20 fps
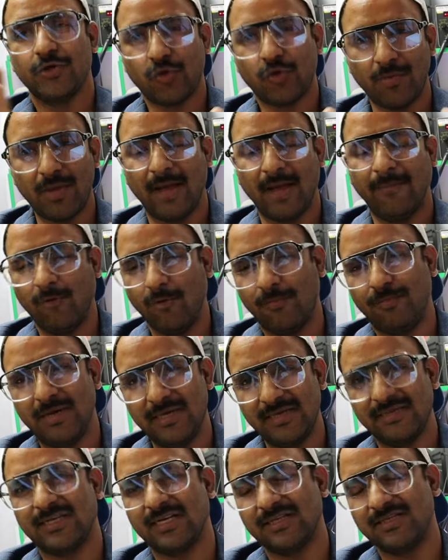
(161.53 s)
तो मैं आपको
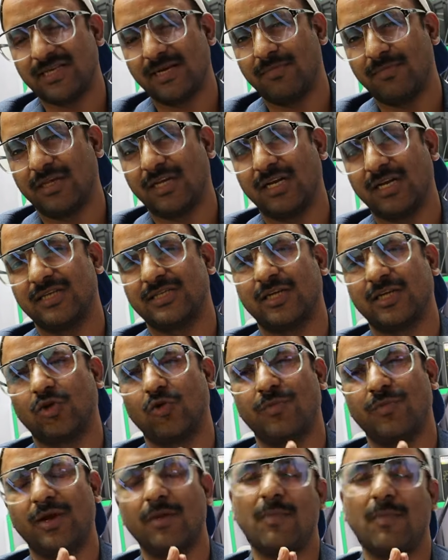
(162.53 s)
प्लीज़ कंसेप्ट बताना
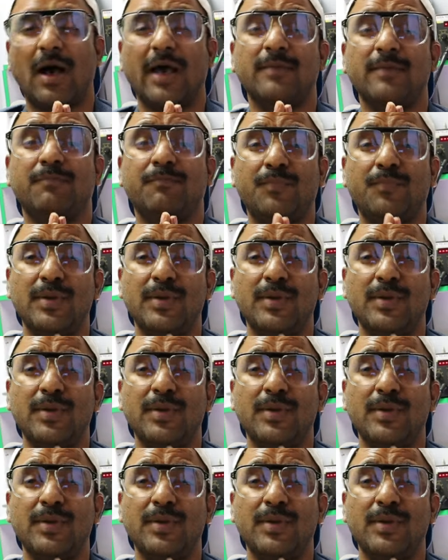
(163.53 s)
चाहता हूँ मेरे भाई